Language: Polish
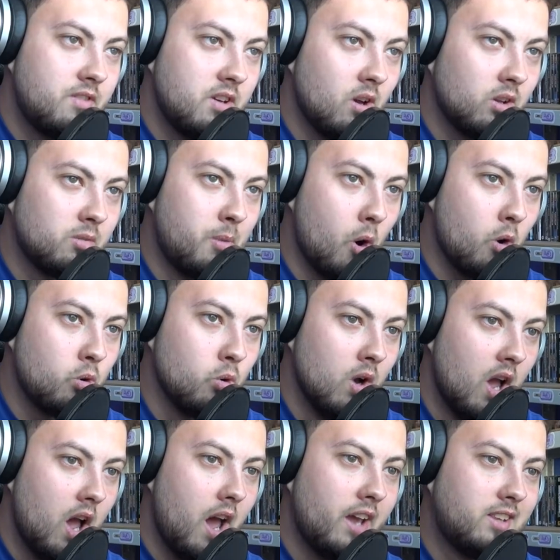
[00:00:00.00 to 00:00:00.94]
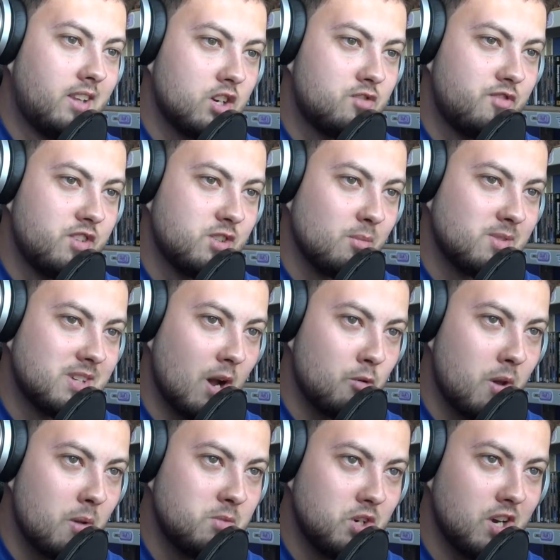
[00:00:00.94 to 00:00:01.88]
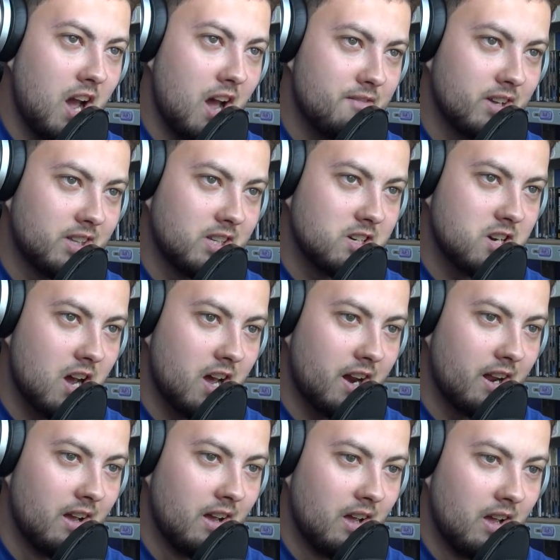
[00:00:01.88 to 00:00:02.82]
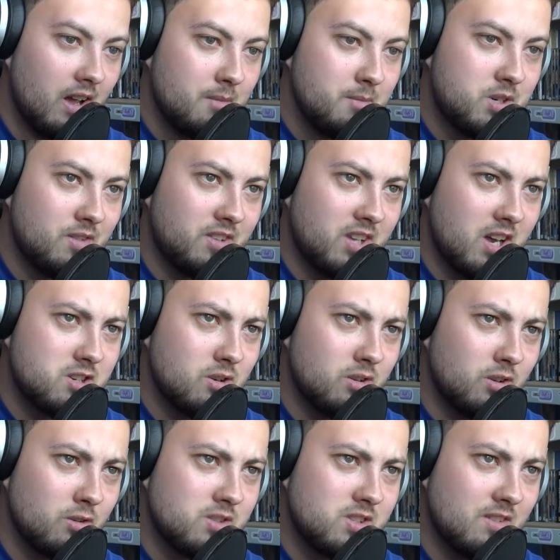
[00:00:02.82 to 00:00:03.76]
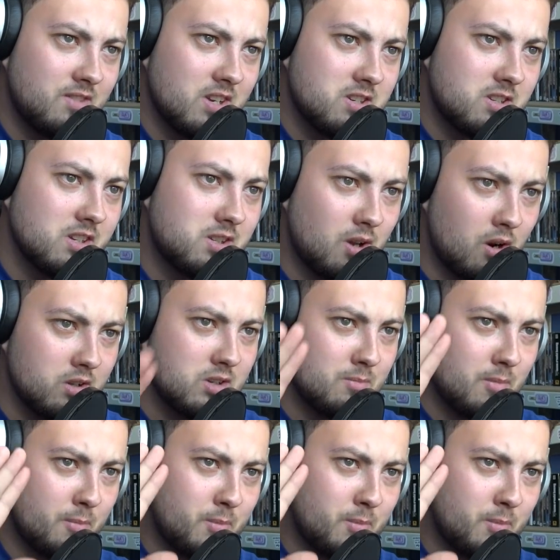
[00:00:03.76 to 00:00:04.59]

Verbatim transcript: Wyje od boku. Ej, te drzwi są całkiem ciekawe, te szare. Mi się wydaje, że one od zewnętrznej strony są